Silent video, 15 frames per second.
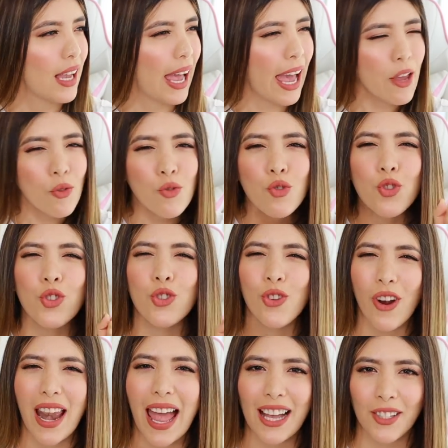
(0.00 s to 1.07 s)
Hay un
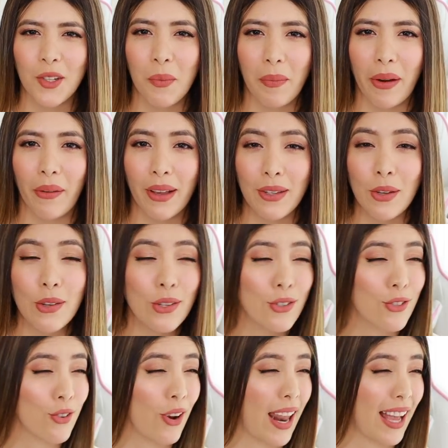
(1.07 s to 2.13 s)
solazo, pero esos
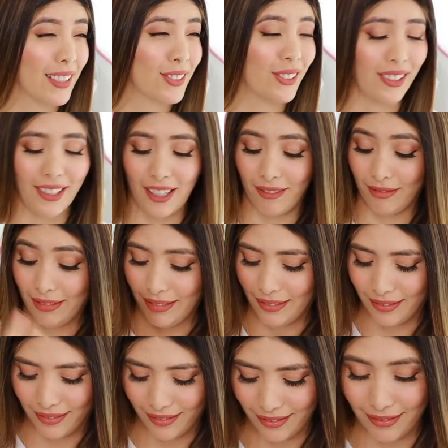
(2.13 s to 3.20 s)
solazos que... Uh,
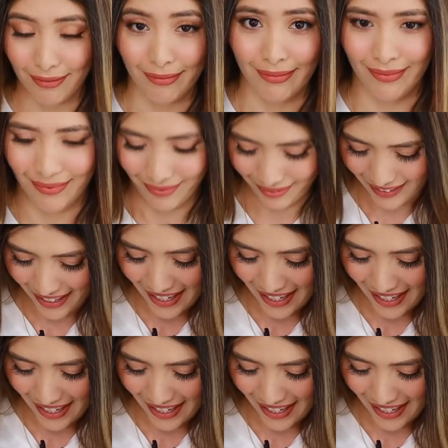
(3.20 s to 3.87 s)
uh.